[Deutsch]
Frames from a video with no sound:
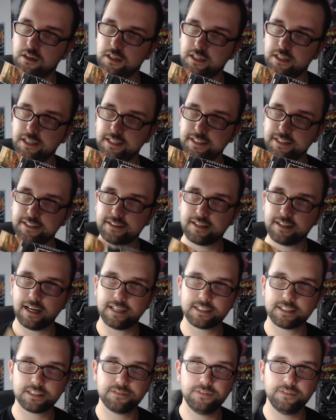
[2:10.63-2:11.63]
in
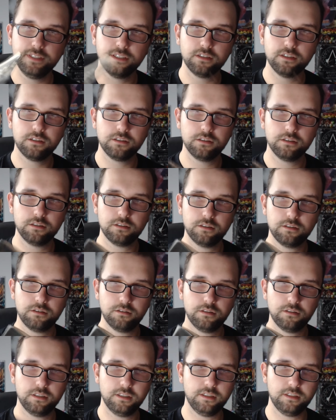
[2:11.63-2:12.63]
das wir
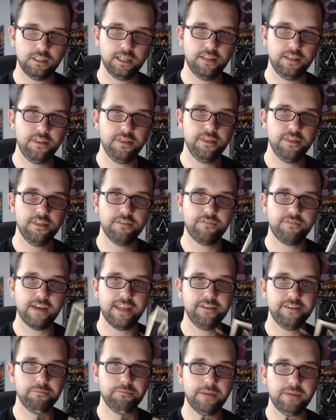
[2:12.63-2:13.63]
in The
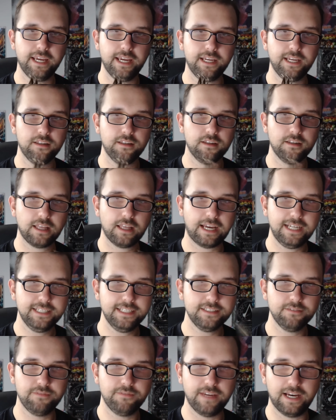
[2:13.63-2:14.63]
Phantom Pain
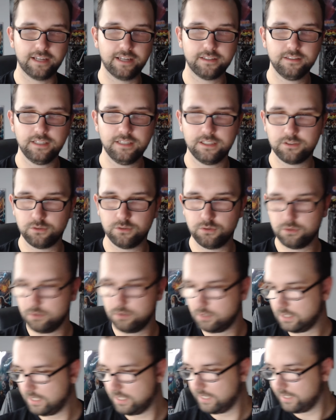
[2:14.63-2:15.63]
reisen werden.
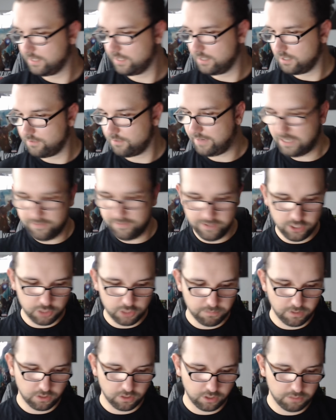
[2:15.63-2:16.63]
Also, Alpha
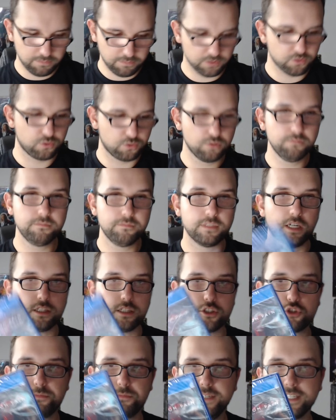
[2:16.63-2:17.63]
schon mal wollen wir so dumm. Ja,
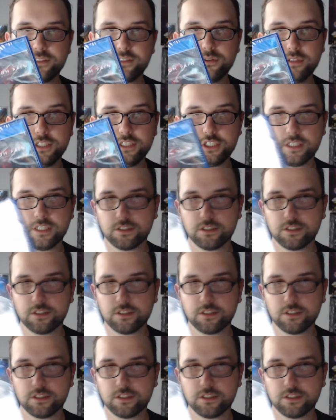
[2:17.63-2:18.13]
das Spiel natürlich